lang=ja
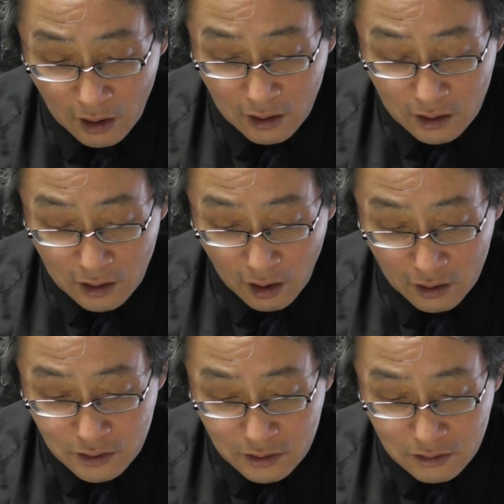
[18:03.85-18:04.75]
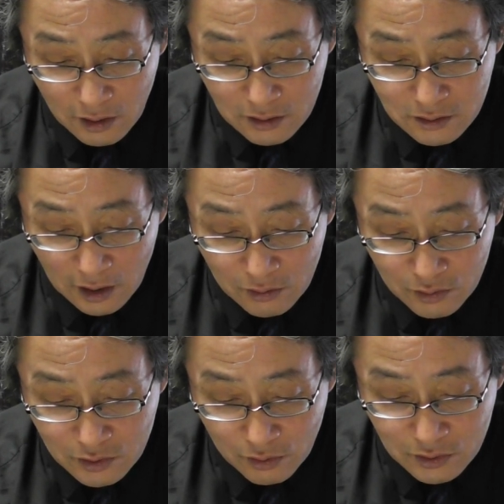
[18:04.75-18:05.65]
れて88歳
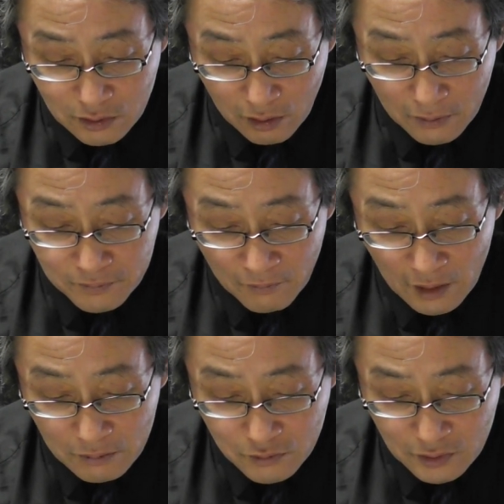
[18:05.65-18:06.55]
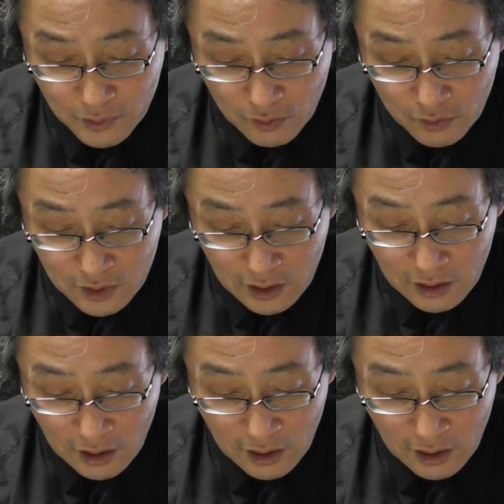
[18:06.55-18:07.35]
の長女を無病に、